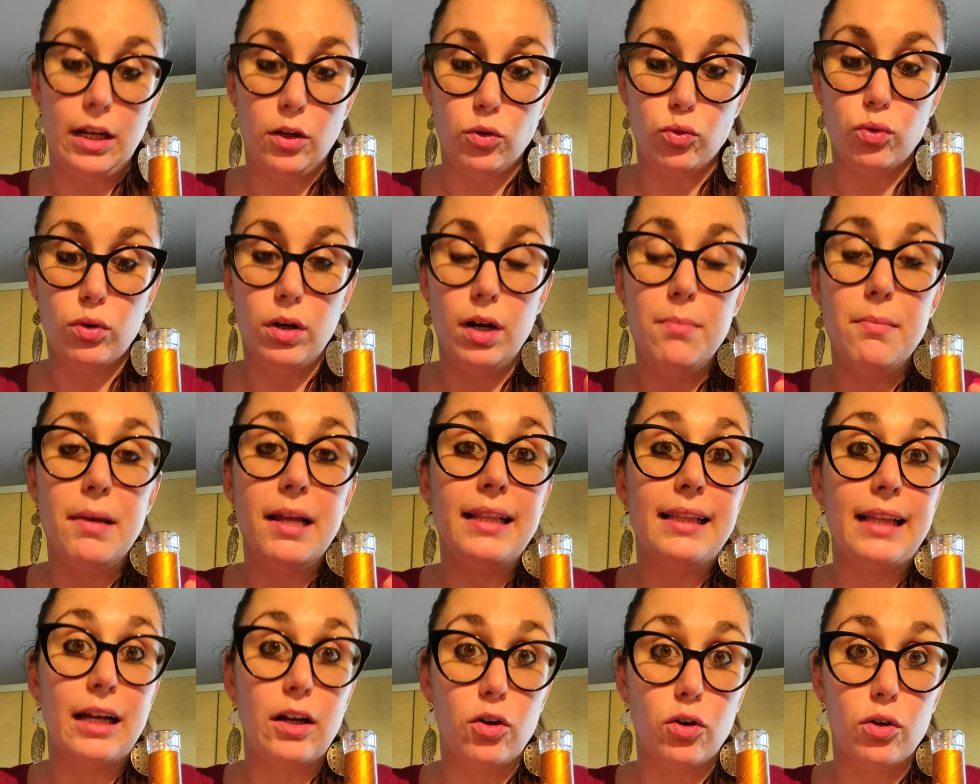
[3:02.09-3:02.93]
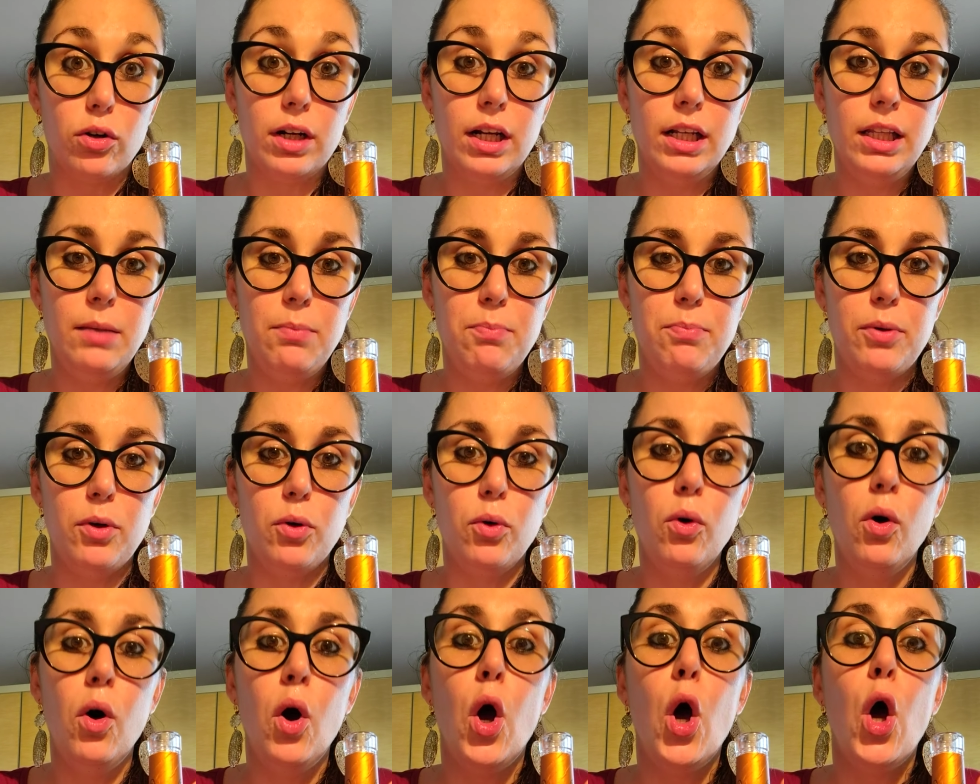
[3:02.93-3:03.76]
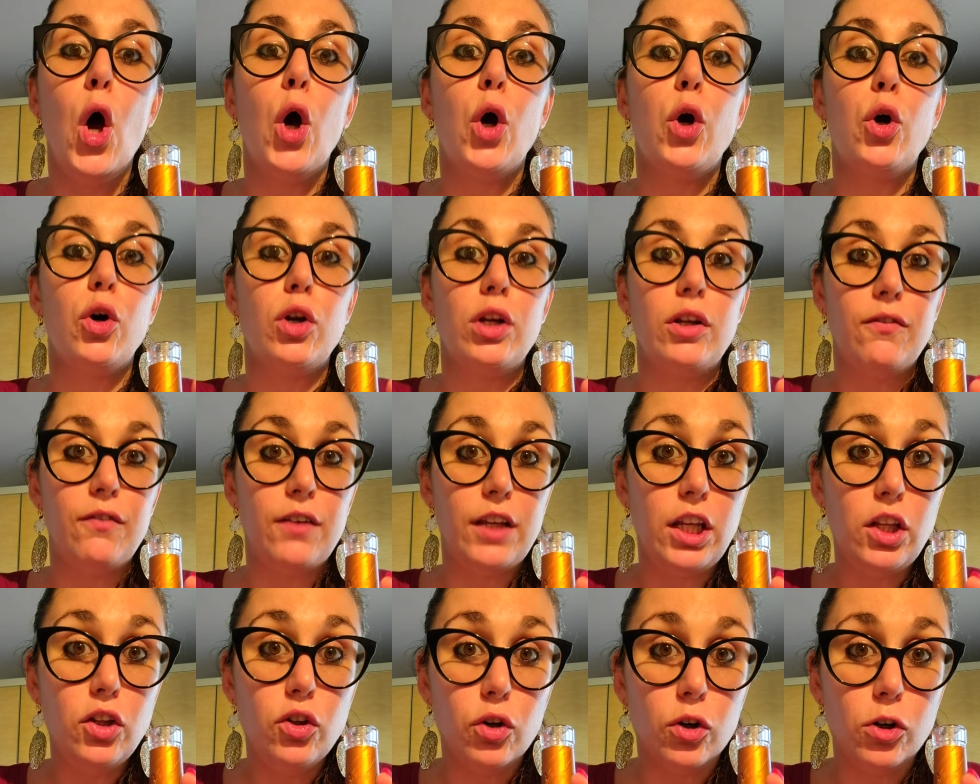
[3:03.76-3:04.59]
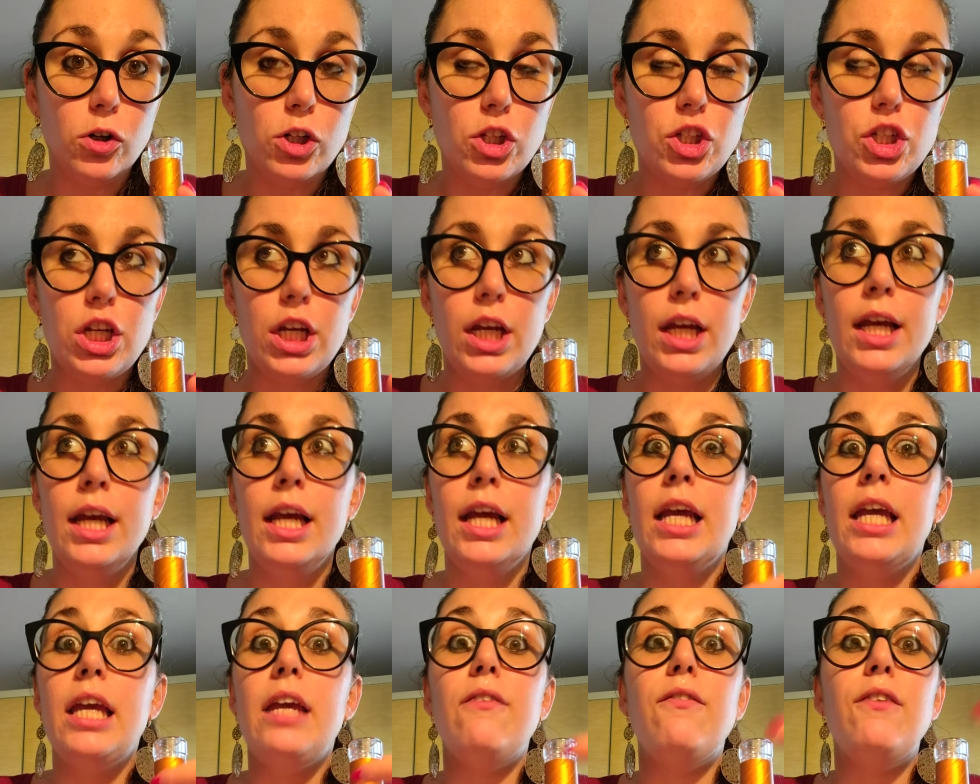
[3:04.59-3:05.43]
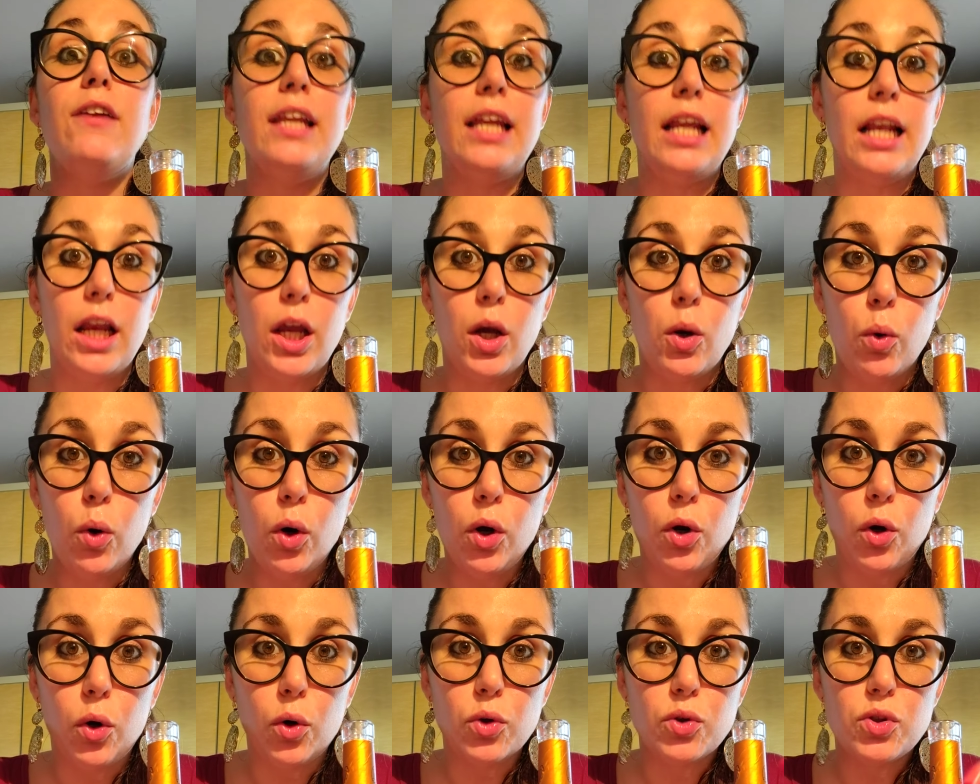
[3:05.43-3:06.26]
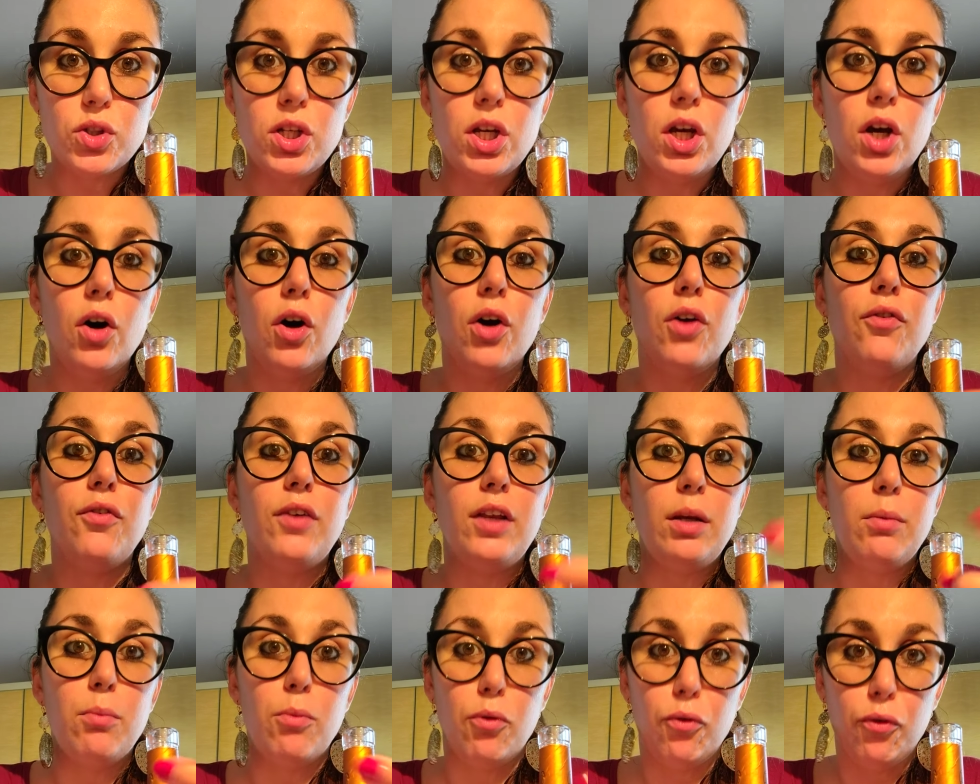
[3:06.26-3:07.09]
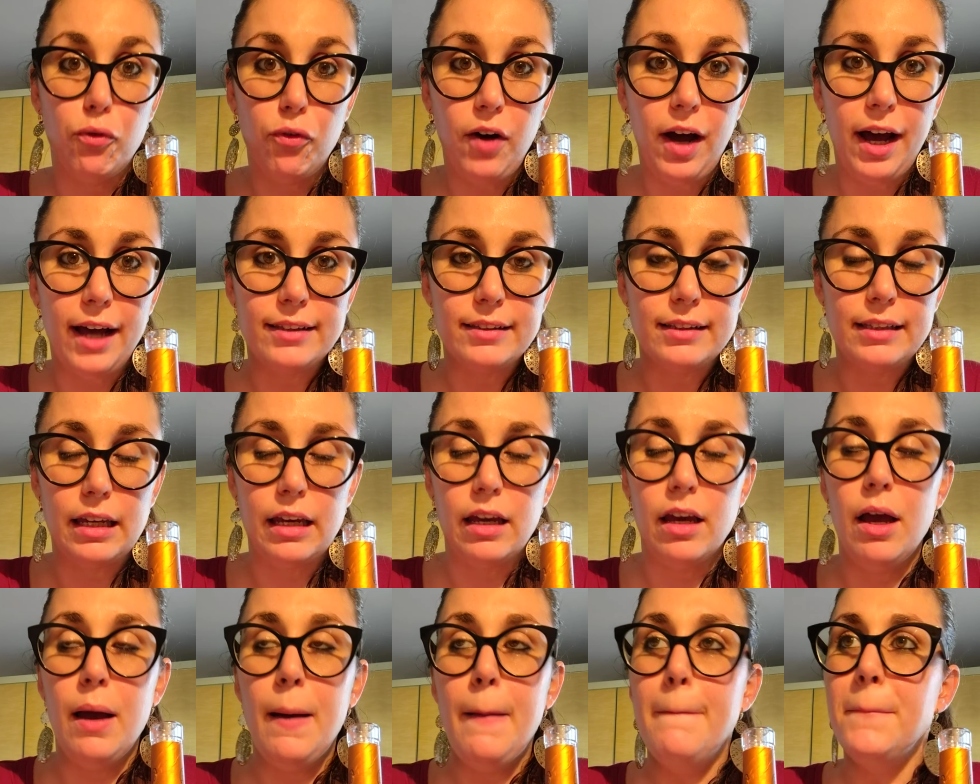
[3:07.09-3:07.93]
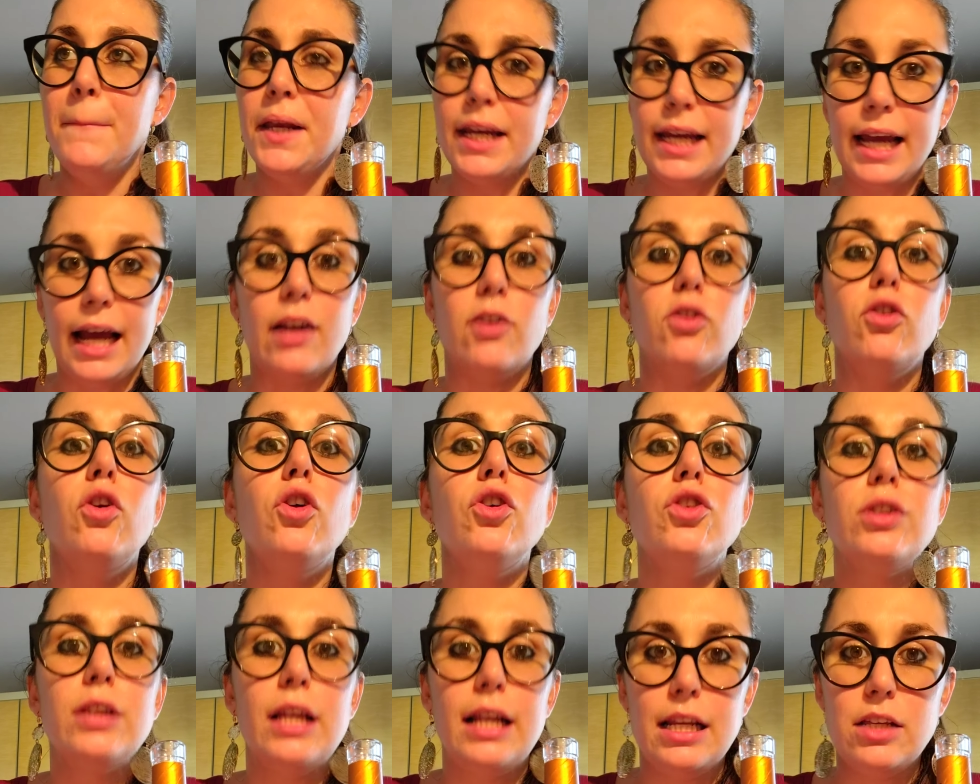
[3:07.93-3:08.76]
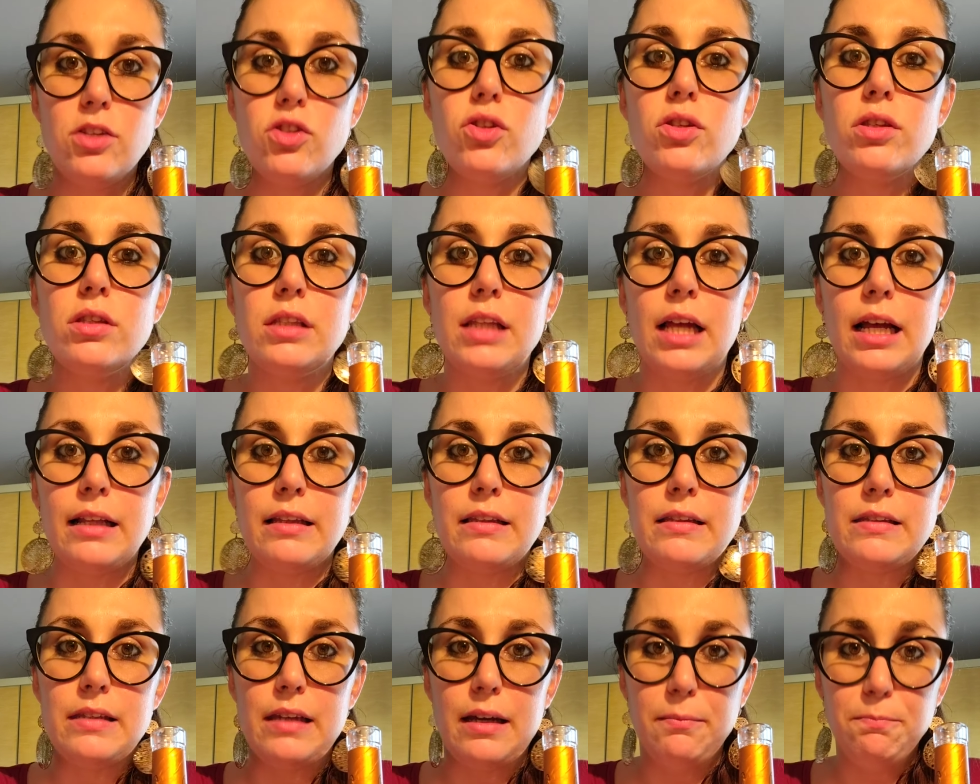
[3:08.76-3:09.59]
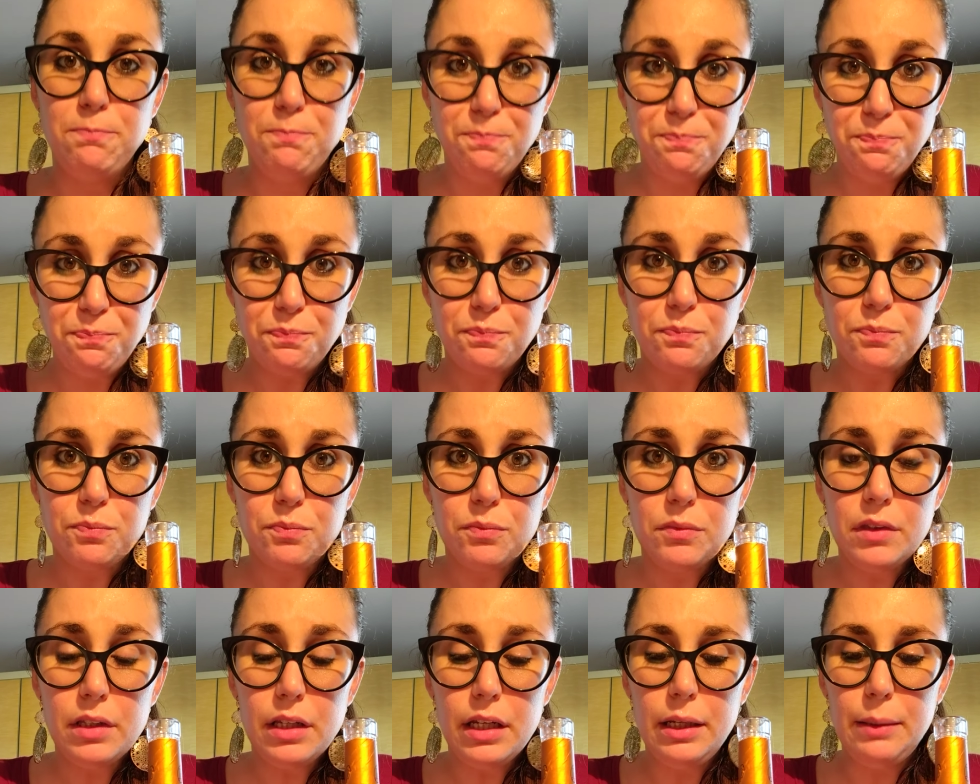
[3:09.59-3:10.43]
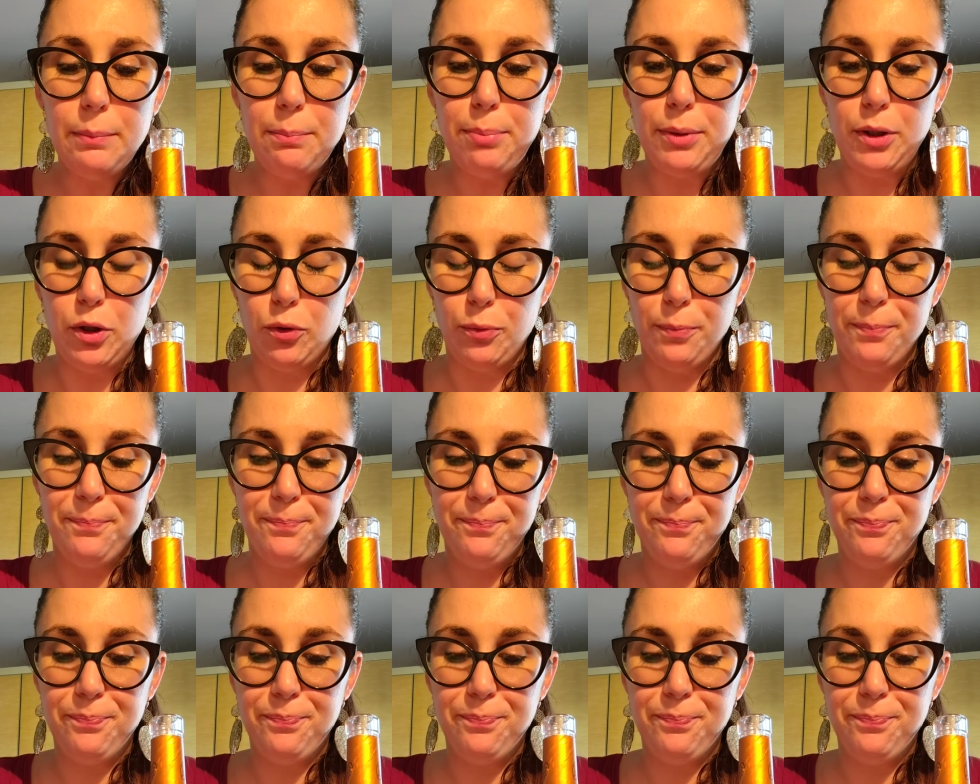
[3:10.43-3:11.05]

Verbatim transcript: naturalmente ancora di più con i vini dolci, i vini liquorosi o i vini muffati, perché hanno delle sostanze in più.